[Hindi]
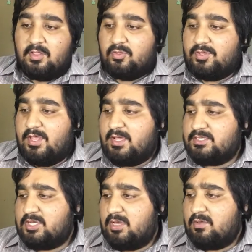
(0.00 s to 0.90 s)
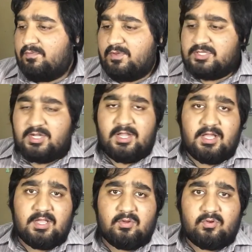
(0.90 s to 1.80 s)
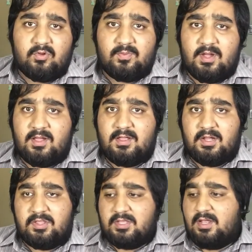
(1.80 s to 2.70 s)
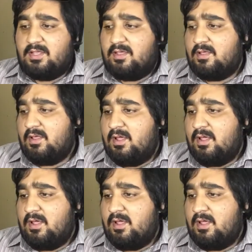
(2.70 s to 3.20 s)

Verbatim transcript: तो ये एक अच्छा फीचर देगा यूट्यूब का किड्स के लिए